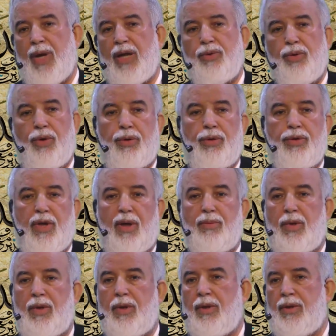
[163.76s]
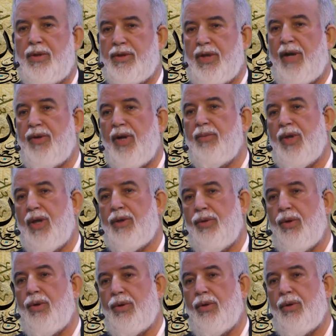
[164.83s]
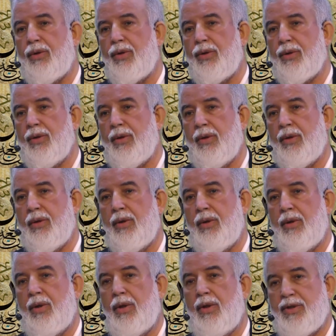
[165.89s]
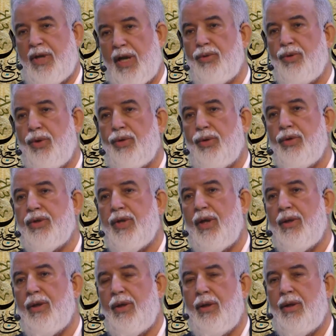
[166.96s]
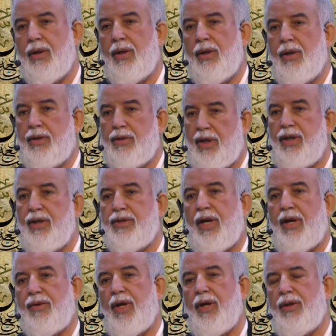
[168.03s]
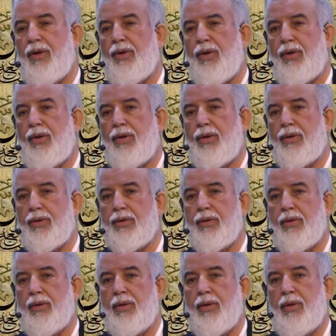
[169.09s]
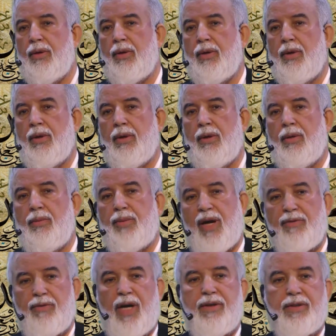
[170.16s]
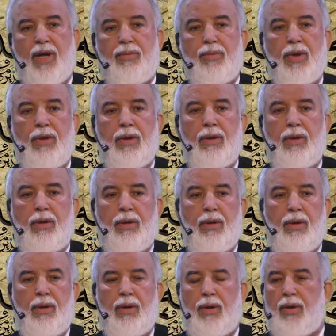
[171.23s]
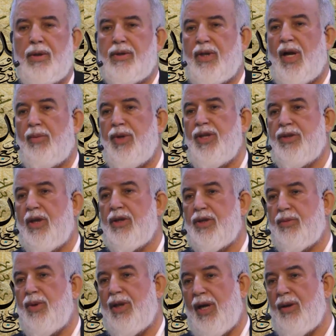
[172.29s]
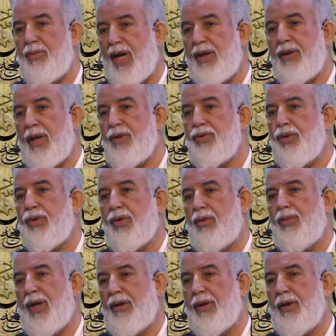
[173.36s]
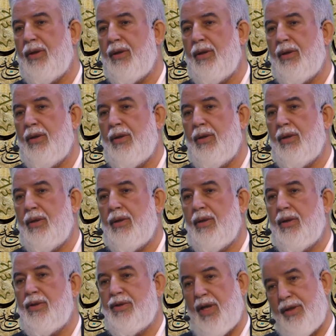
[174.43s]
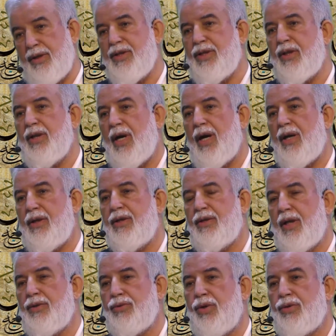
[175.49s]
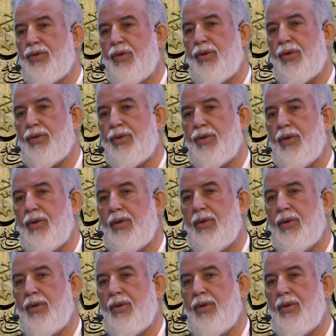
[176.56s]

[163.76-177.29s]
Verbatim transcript: Ben doğruysam çevrem de doğru olur. Sen doğruysan senin çevren de öyle olur. Ben varsam İslami çalışmalar benden sorulmalı. Senin için de aynı şey söz konusu.